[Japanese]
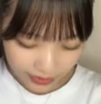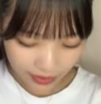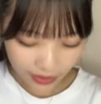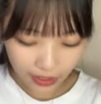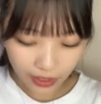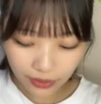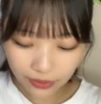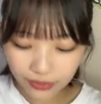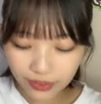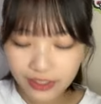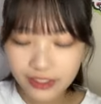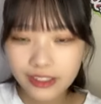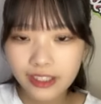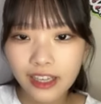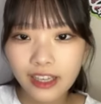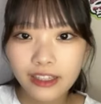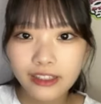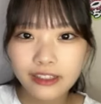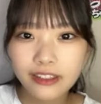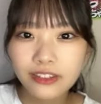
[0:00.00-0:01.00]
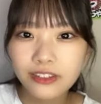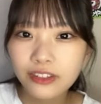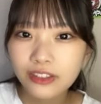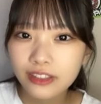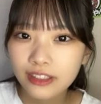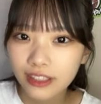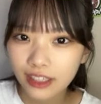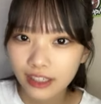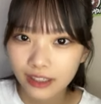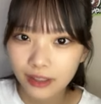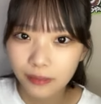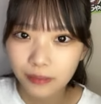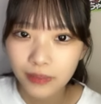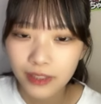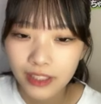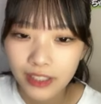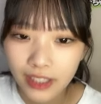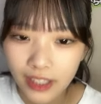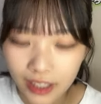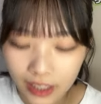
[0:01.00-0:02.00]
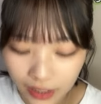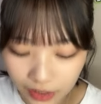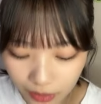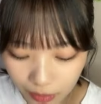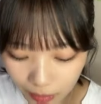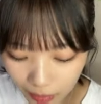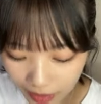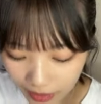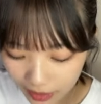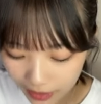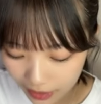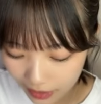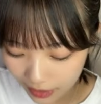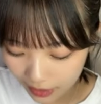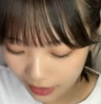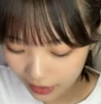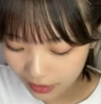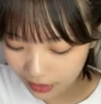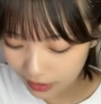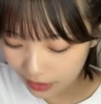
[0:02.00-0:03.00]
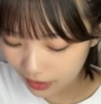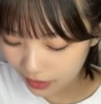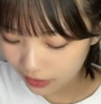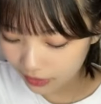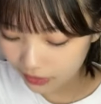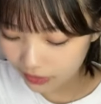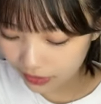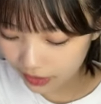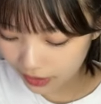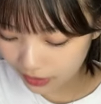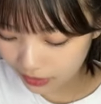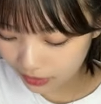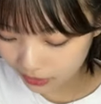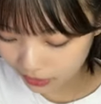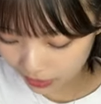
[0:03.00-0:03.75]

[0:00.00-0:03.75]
顔はさ塗るじゃんやっぱ日焼け止め腕と